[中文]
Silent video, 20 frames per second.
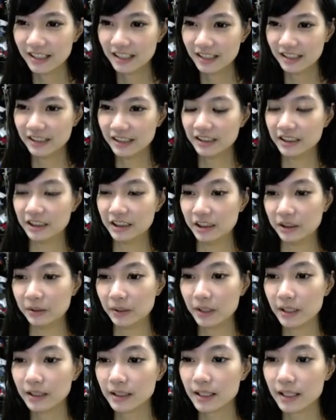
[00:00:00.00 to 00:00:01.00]
喜
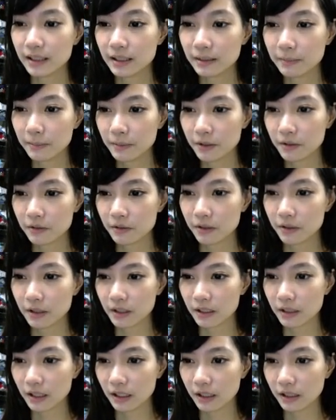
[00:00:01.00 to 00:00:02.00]
欢他的没有，
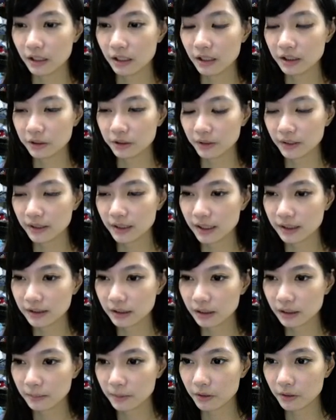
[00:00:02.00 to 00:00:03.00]
呃，喜欢他真
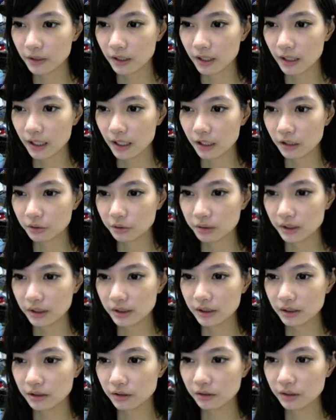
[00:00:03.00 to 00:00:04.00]
的没有很好，随
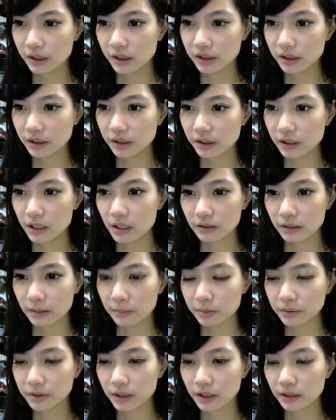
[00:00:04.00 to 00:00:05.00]
时都提心吊胆，
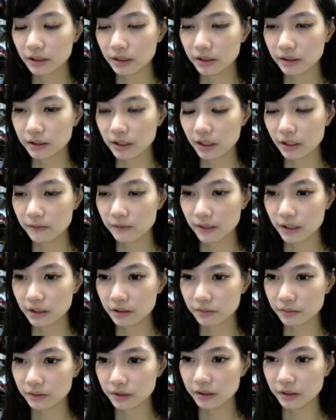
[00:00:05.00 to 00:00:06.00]
不知道等一下会发生什
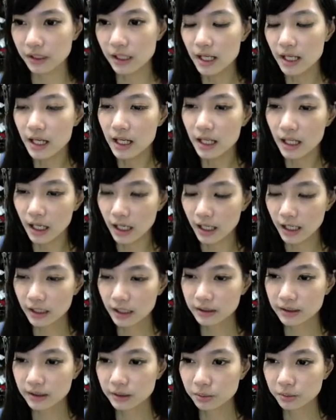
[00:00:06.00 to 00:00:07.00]
么事。很爱
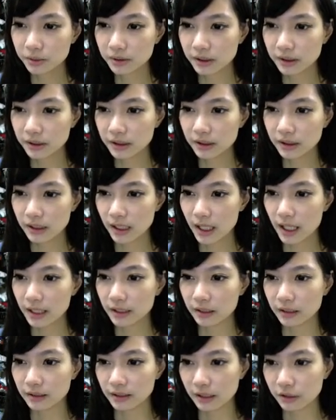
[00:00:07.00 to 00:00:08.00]
吃醋、生气，爱的
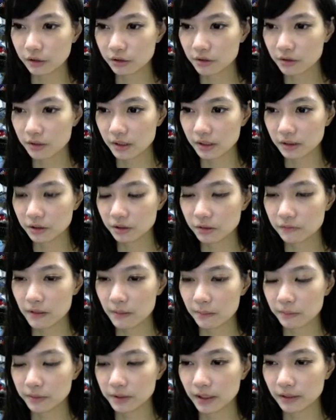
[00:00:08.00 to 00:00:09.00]
很难受，可是又放
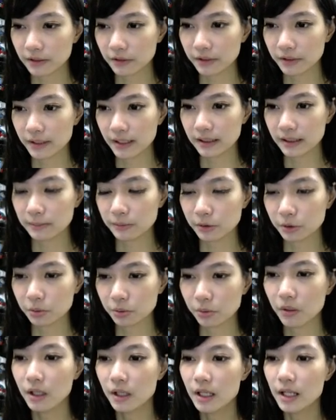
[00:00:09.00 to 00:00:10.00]
不下，到底该怎么
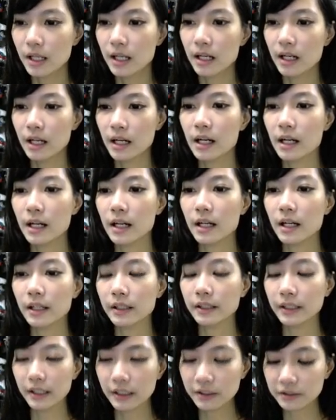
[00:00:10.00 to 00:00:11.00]
做？
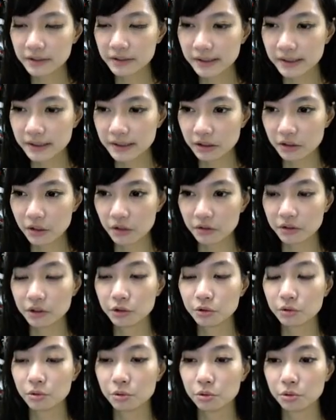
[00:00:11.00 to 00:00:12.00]
嗯，您自己都已经
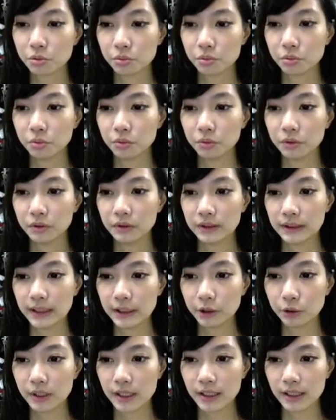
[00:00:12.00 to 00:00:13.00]
说出你在
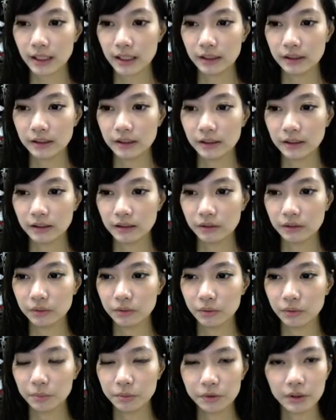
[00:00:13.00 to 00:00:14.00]
这段感情，
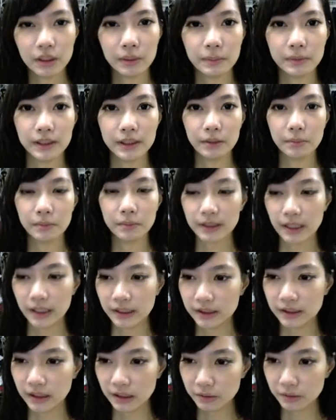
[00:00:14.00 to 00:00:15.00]
我不知道你们有没有在一
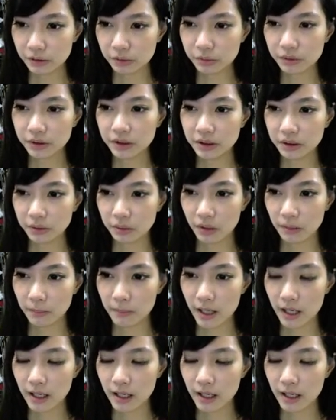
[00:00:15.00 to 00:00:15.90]
起啊？那你说喜欢吗？